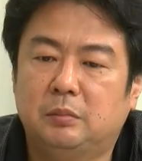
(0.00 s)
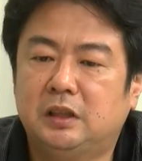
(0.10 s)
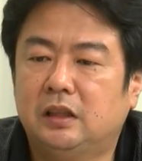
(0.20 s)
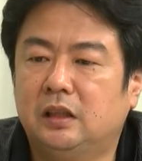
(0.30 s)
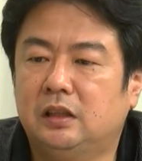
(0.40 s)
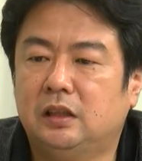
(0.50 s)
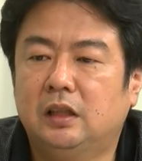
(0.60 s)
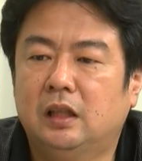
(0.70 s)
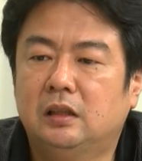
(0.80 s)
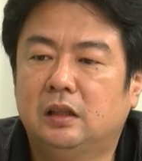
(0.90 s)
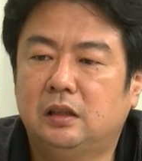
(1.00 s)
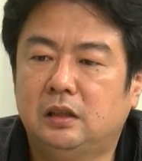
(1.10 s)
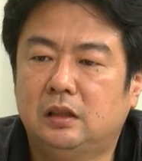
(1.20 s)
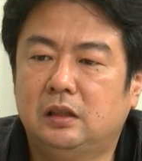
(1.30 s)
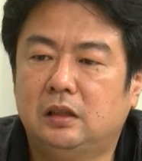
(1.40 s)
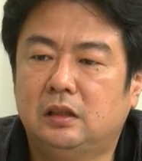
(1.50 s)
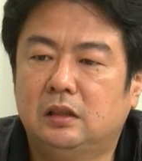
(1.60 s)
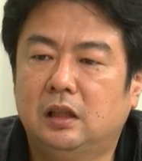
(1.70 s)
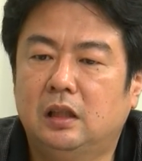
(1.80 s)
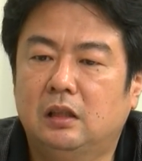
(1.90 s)
安倍政権に批判的
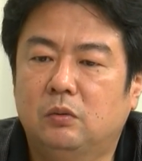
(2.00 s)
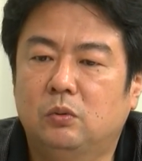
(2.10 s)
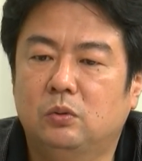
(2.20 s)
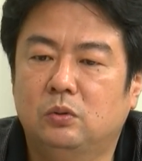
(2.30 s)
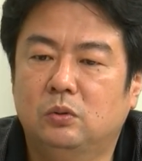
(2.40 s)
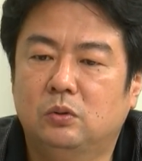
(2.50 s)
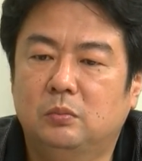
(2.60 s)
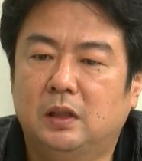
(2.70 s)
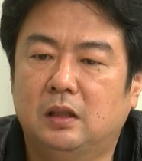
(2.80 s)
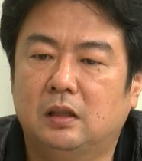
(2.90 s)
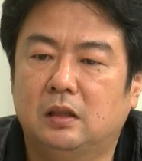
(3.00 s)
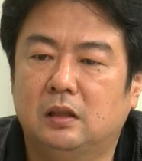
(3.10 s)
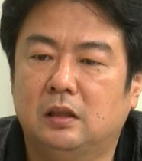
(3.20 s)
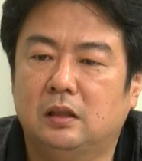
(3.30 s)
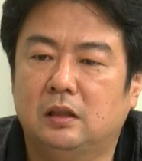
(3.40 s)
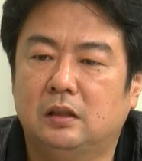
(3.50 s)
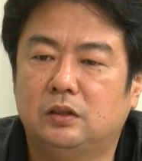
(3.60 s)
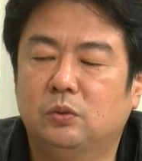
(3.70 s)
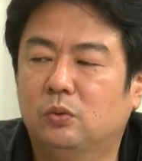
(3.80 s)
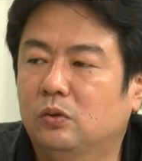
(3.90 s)
な方の、まあ
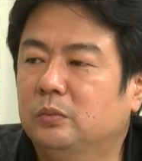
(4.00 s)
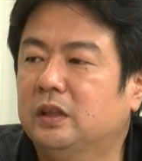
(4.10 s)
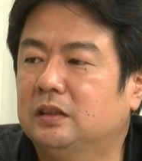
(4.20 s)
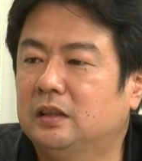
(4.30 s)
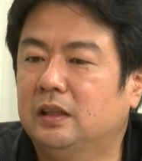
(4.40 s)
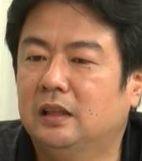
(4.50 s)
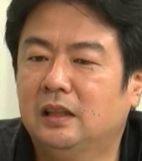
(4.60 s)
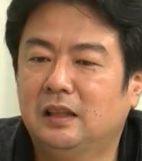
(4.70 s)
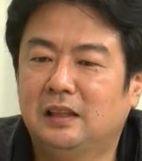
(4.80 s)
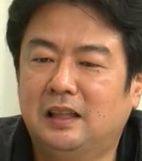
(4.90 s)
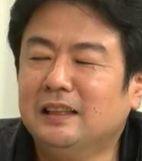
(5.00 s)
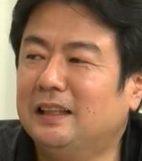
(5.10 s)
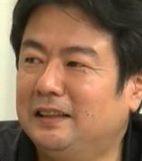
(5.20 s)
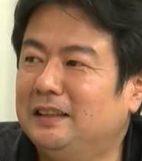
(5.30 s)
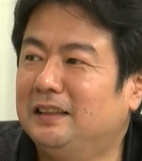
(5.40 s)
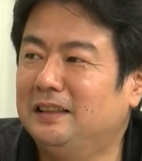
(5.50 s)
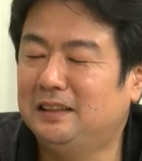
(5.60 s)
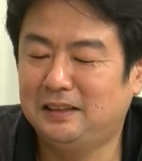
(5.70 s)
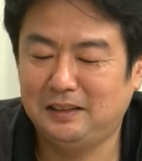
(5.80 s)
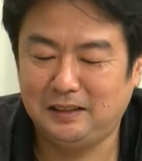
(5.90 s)
えー、情報もですねかなり、う
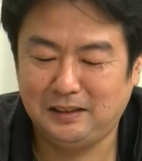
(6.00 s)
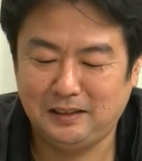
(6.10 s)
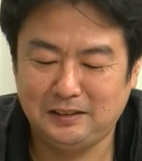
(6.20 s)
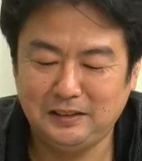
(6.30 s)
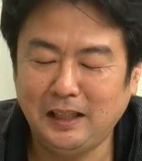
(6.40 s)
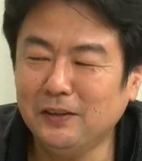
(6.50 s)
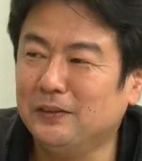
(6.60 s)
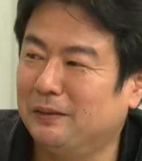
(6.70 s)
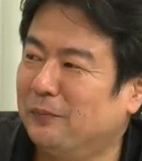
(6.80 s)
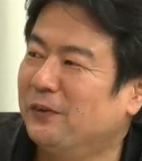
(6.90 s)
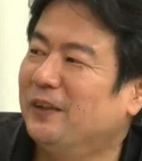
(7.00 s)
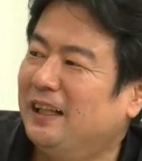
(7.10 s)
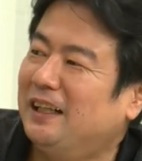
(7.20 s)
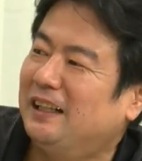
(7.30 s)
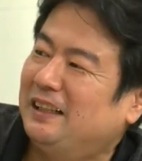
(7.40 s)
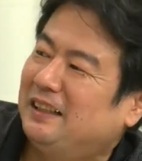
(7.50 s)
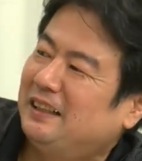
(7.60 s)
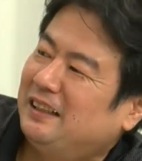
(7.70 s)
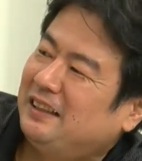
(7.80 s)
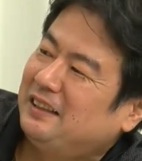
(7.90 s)
ん、えー、似たようなものが
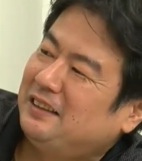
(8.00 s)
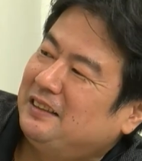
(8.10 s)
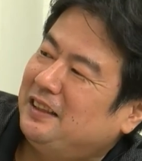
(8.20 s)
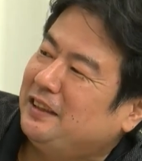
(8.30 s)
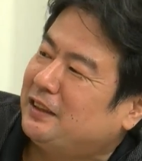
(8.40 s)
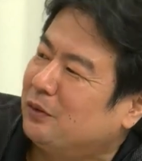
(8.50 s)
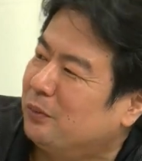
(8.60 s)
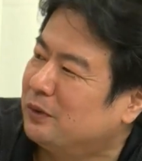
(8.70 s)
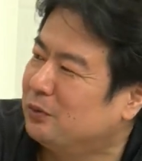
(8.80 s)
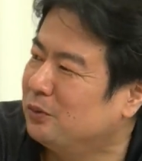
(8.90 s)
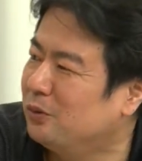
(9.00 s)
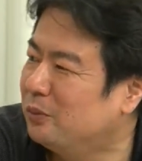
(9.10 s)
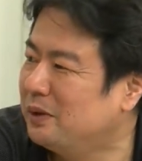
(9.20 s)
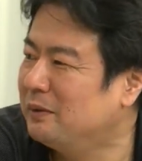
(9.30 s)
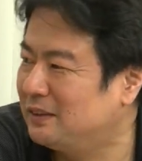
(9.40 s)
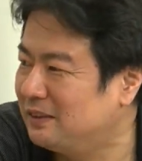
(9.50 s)
出てきたと思う、えー、どう思いますいや